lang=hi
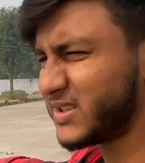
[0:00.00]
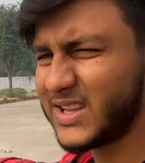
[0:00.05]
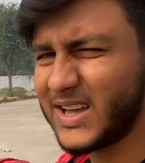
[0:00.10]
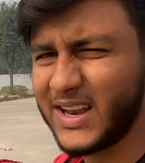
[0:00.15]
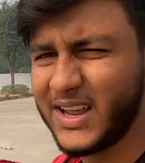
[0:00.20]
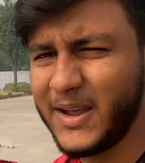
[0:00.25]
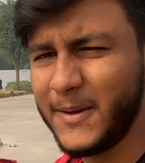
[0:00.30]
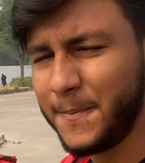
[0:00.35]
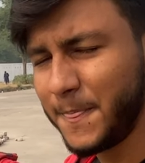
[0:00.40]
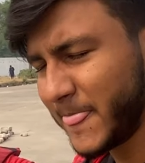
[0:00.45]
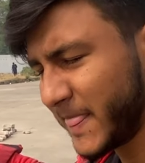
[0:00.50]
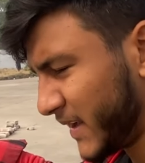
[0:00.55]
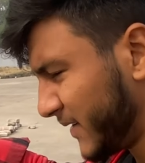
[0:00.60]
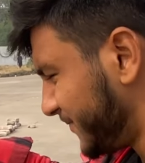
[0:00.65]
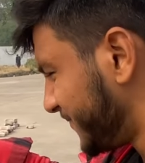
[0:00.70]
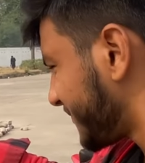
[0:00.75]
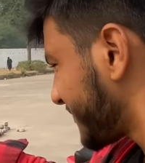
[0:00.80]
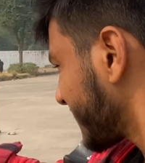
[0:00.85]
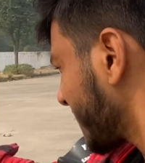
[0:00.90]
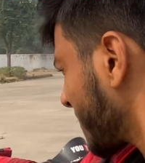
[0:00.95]
सारे
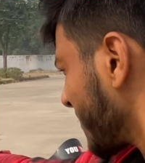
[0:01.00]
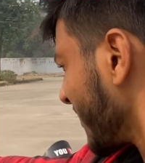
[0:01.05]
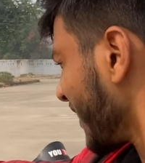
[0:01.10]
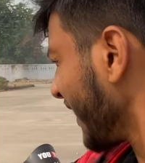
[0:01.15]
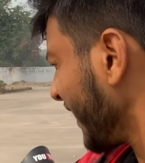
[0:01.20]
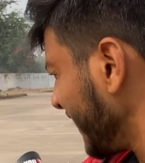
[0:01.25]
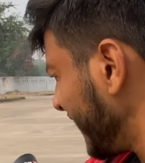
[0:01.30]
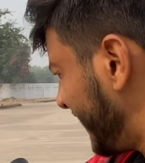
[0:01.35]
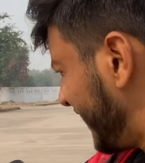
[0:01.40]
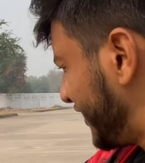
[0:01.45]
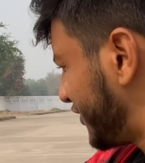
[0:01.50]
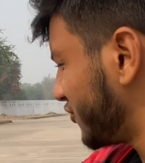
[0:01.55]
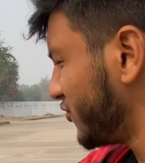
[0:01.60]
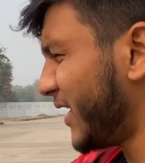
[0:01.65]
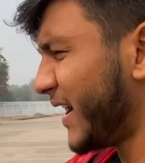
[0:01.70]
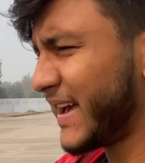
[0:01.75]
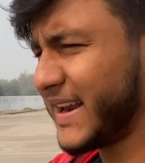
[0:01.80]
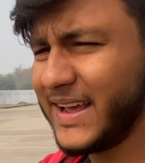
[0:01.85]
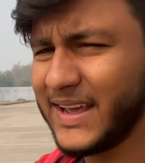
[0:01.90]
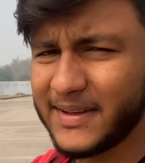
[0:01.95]
इशू
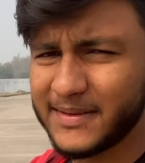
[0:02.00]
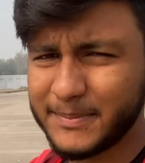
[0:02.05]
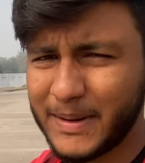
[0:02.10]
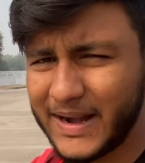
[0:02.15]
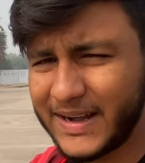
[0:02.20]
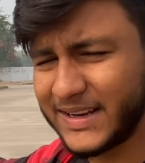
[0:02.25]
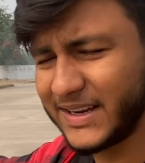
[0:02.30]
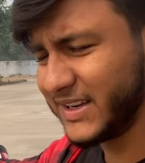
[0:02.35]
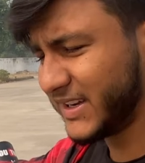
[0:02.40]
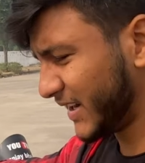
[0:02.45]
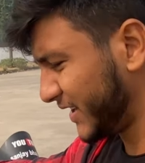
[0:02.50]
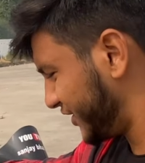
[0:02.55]
आ रहे हैं बैटरी का